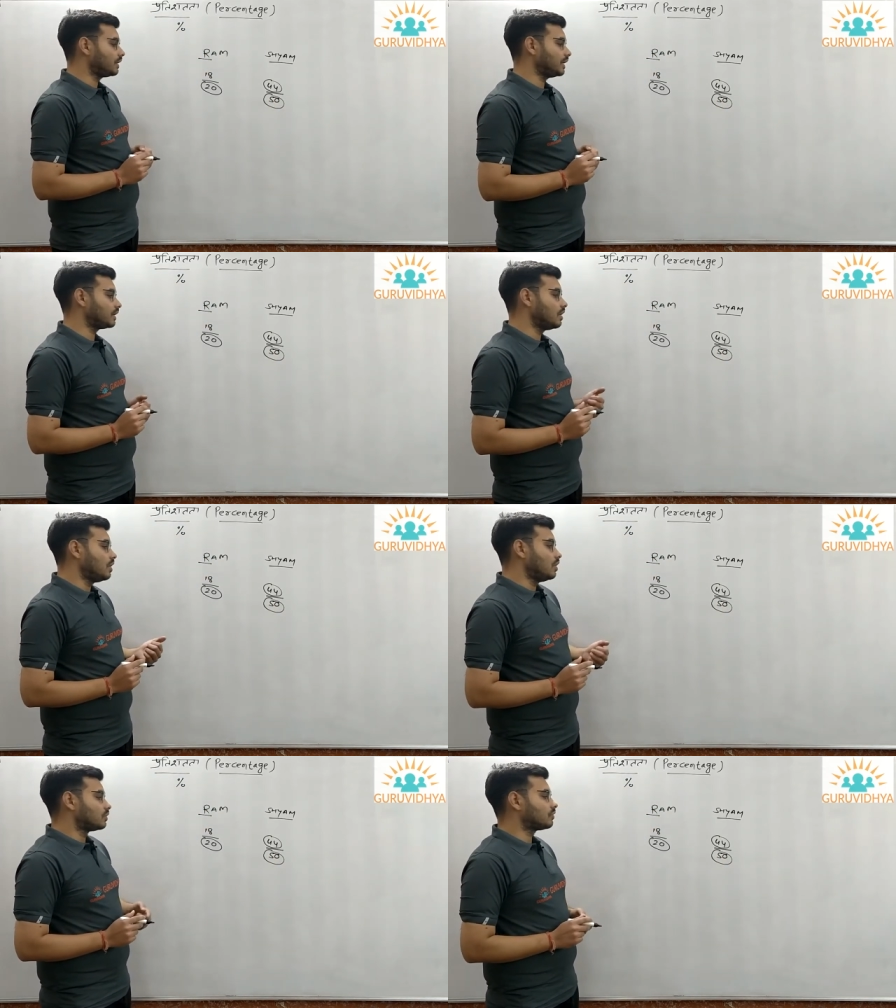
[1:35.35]
ठीक
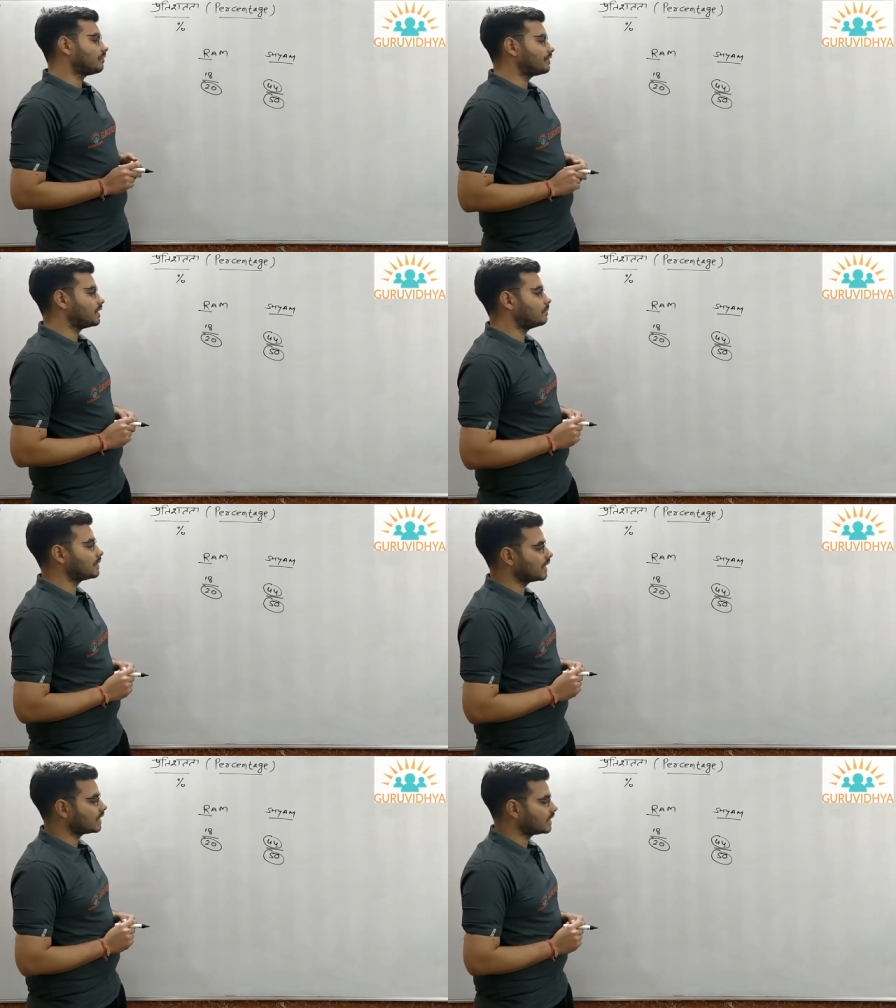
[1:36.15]
तो फिर हम
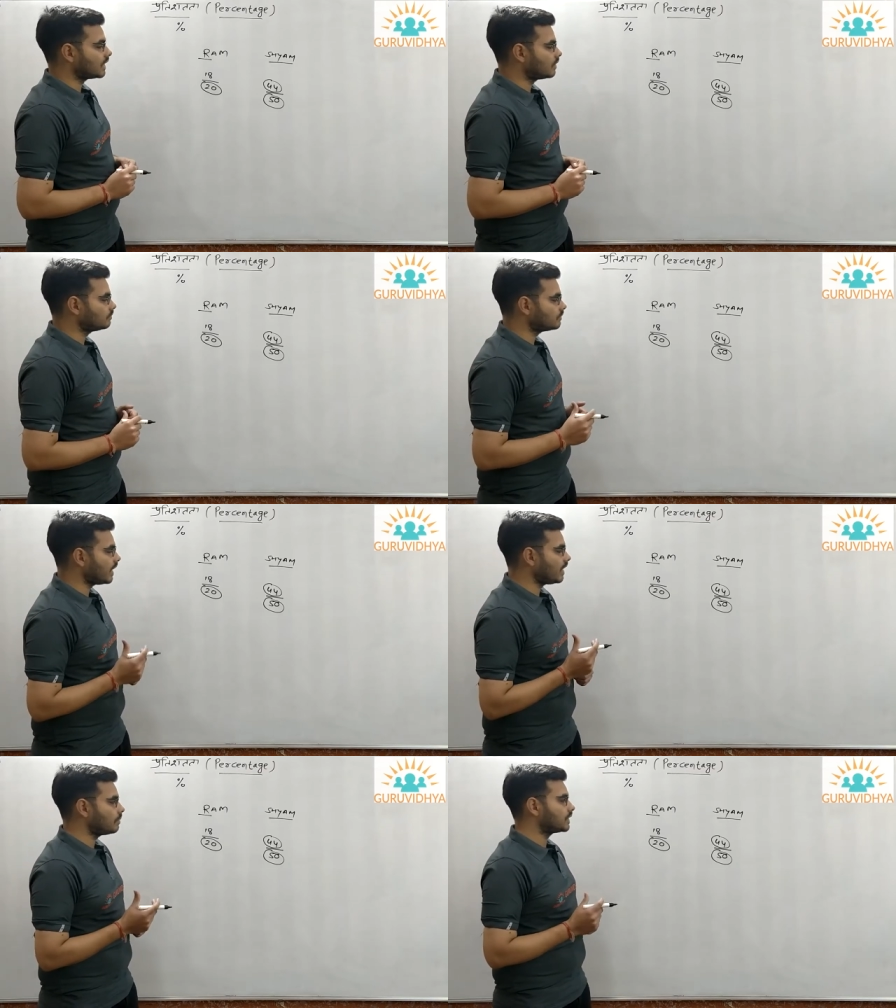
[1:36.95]
क्या करेंगे हम
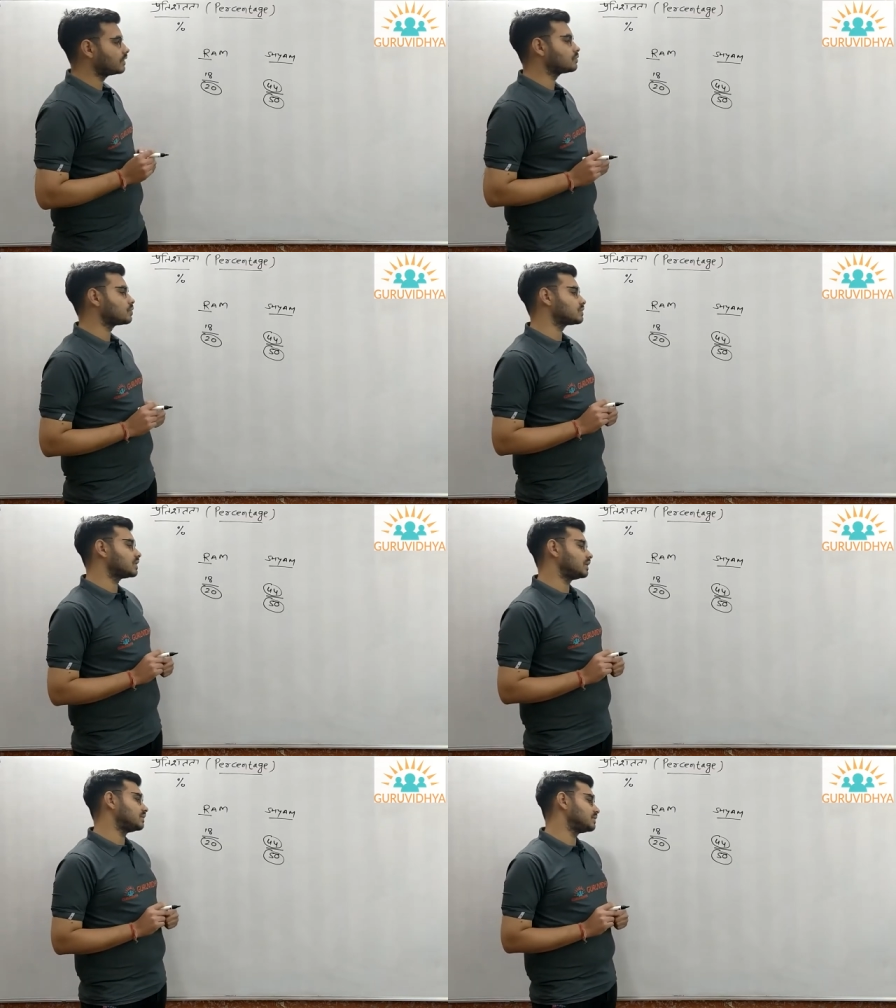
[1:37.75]
एक मेथड
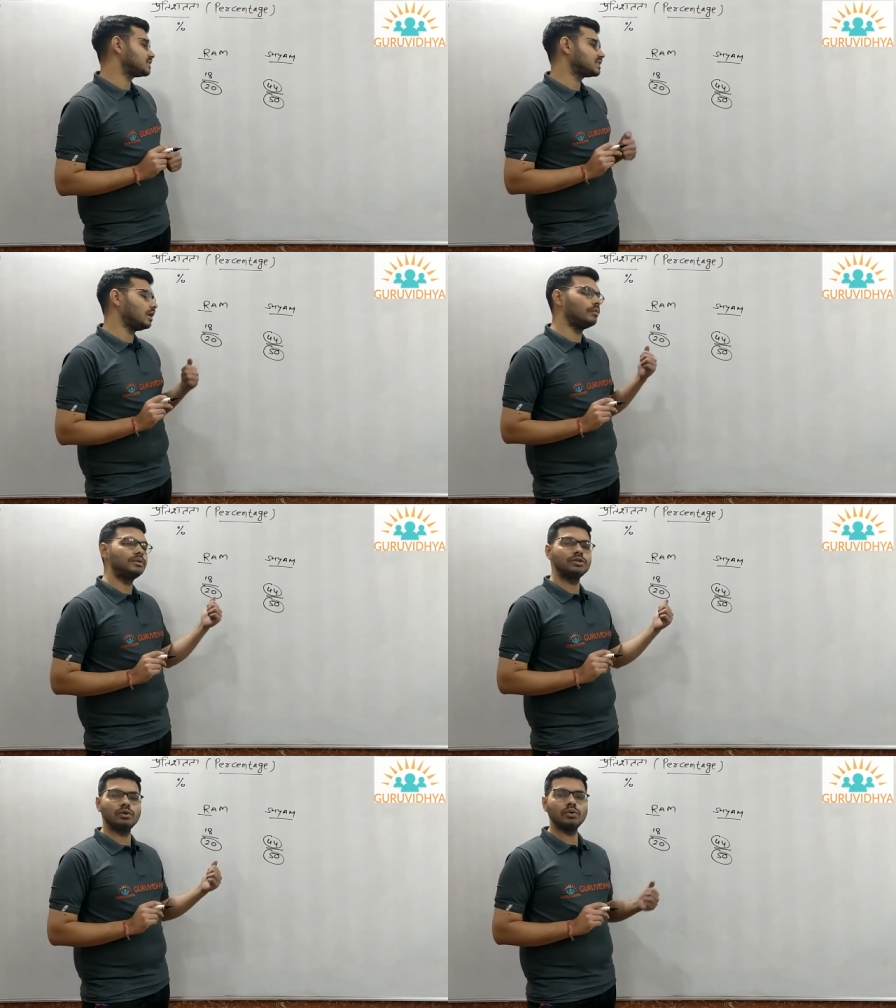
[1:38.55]
सोचते हैं जिससे हम
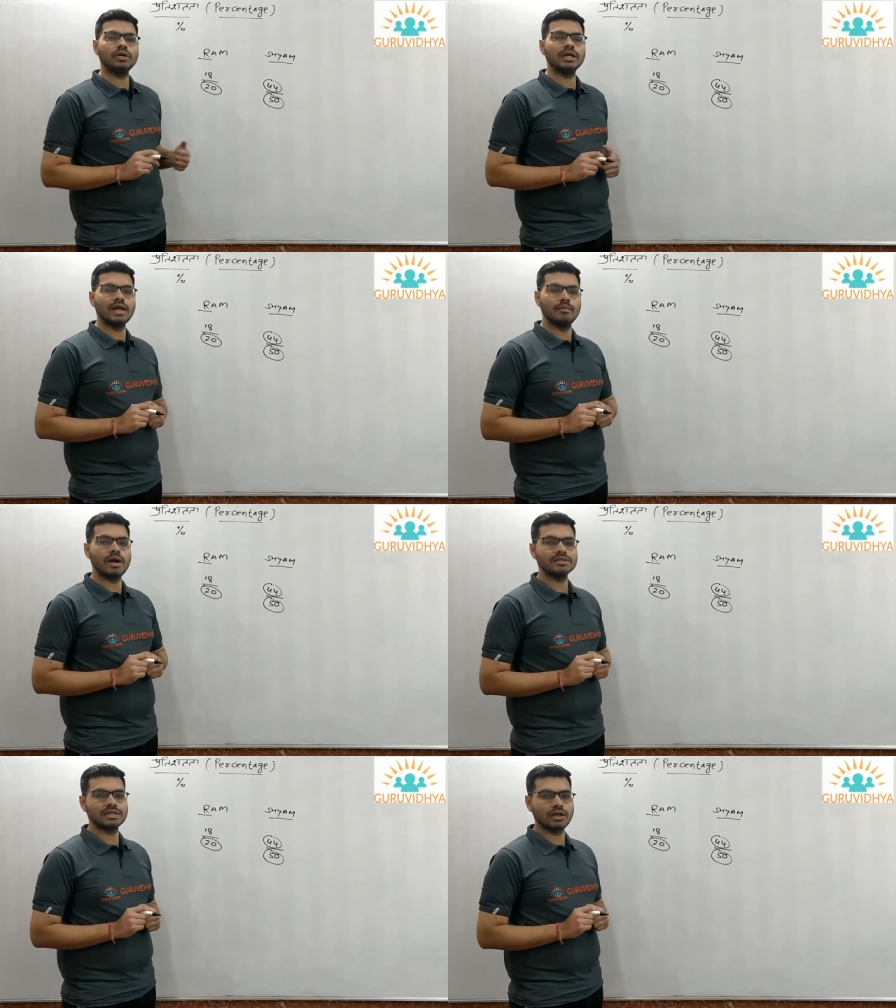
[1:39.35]
इन दोनों का क्या है
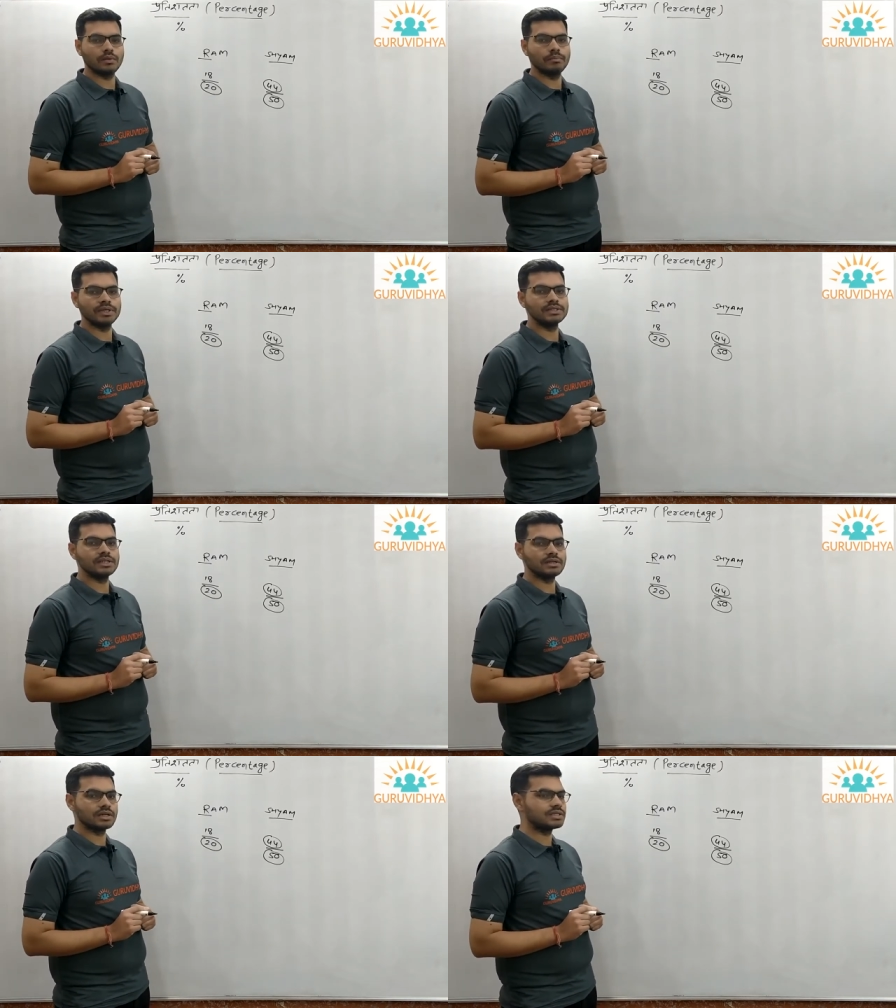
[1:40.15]
मार्क्स का
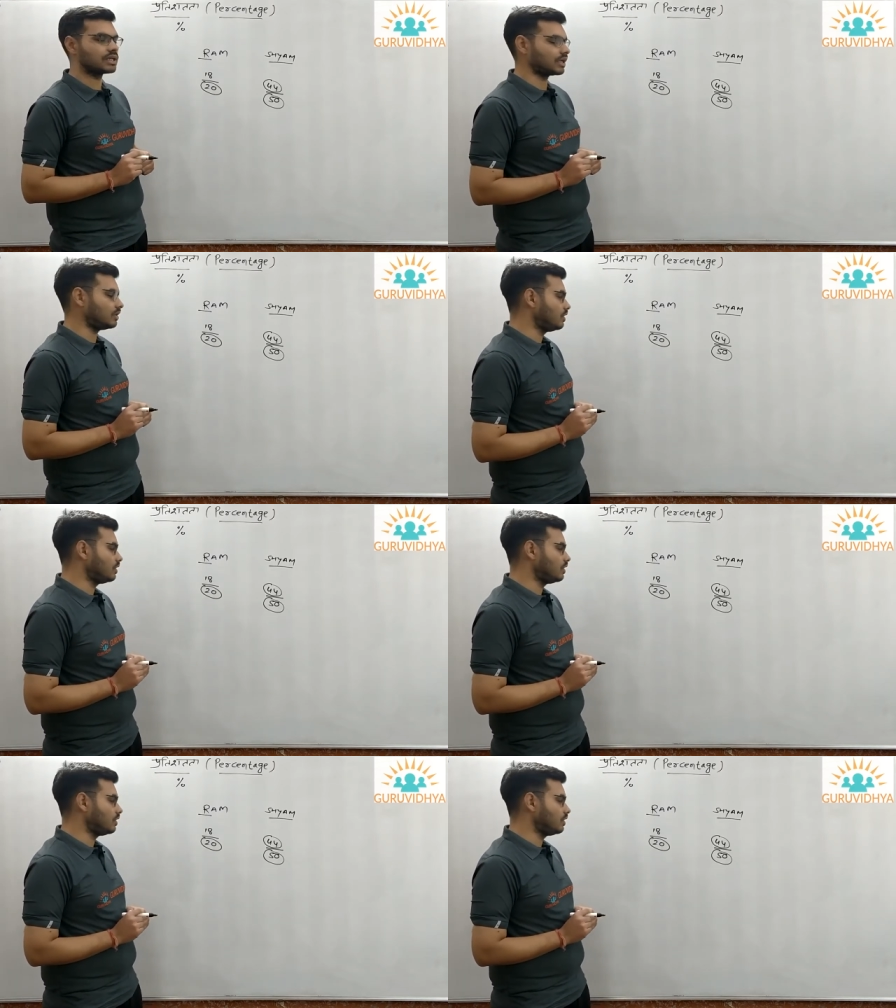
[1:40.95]
कंपेरिजन कर सके